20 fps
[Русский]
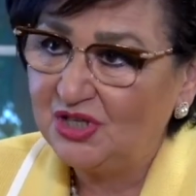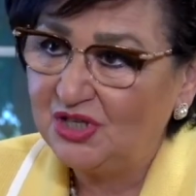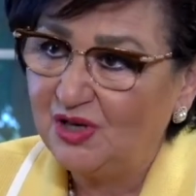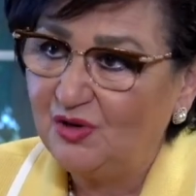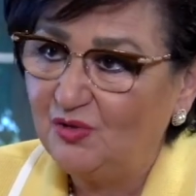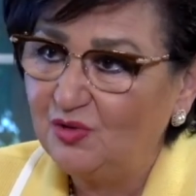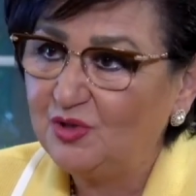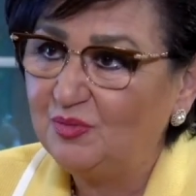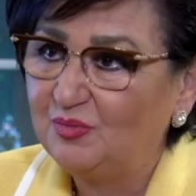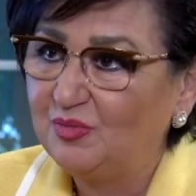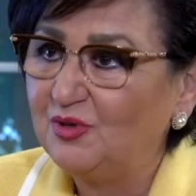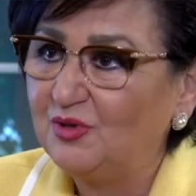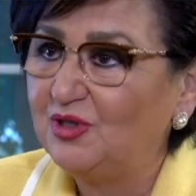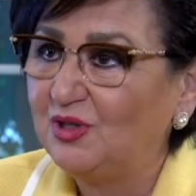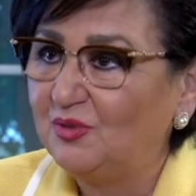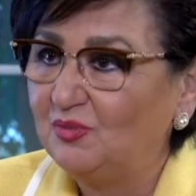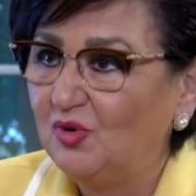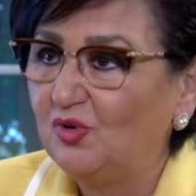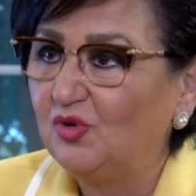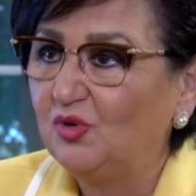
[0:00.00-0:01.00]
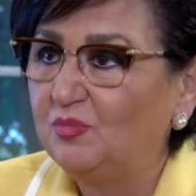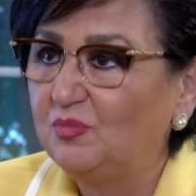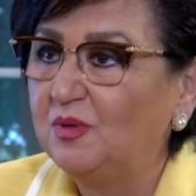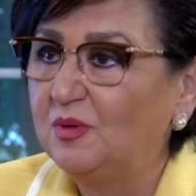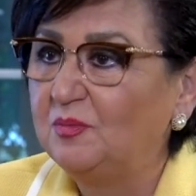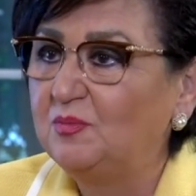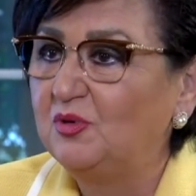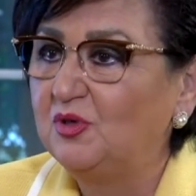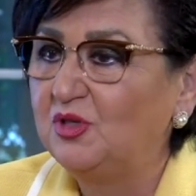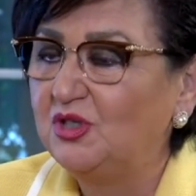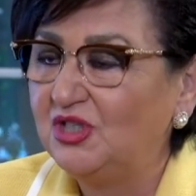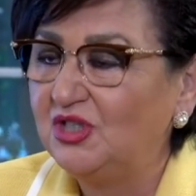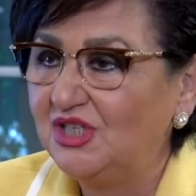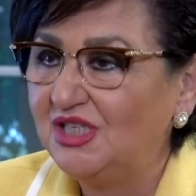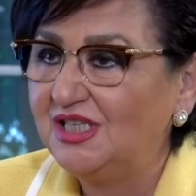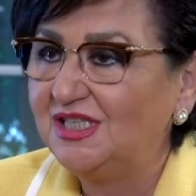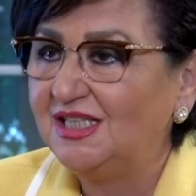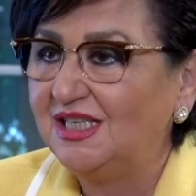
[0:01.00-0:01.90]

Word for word: и люди просто могут пропустить